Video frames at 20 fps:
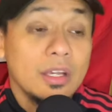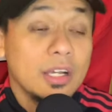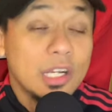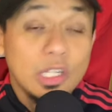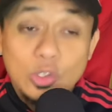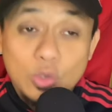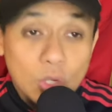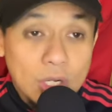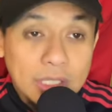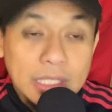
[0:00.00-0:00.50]

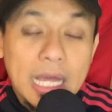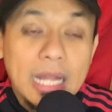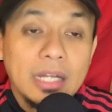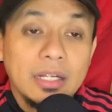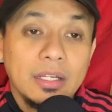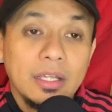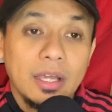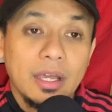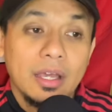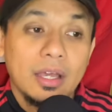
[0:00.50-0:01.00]

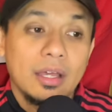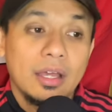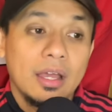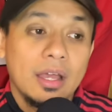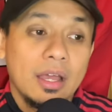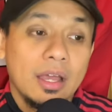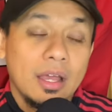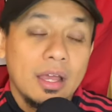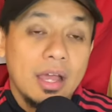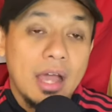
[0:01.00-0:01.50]
kesulitan dia
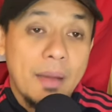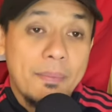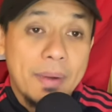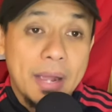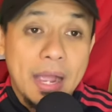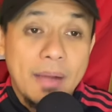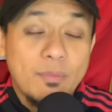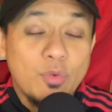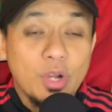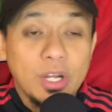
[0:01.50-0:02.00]

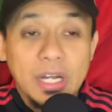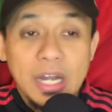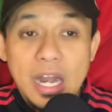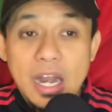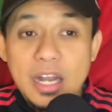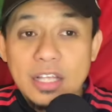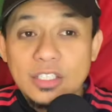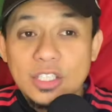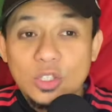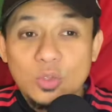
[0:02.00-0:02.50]
Apakah mungkin ini
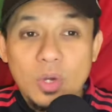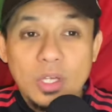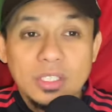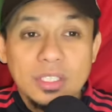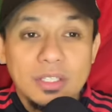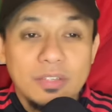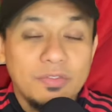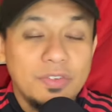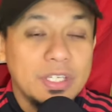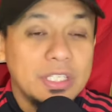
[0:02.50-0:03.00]
ada
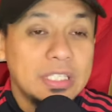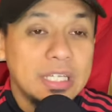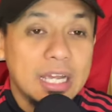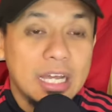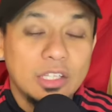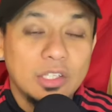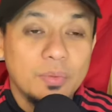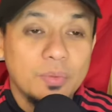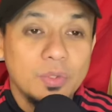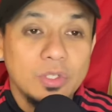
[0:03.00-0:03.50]
situasi fisik
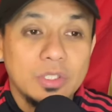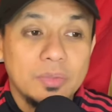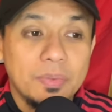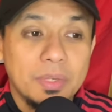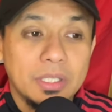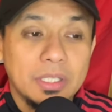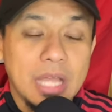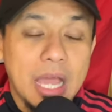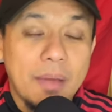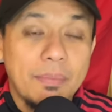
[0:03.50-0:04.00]
ataupun
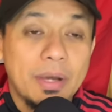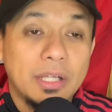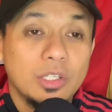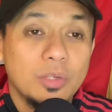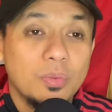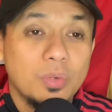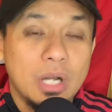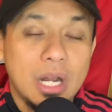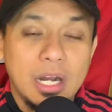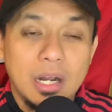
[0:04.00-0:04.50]
seperti apa
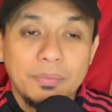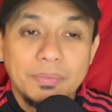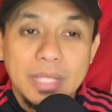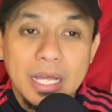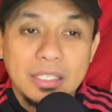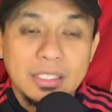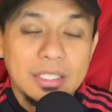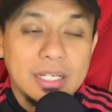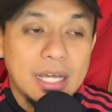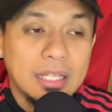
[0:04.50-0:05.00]
ataupun
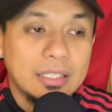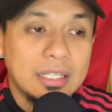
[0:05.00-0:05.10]
adaptasi di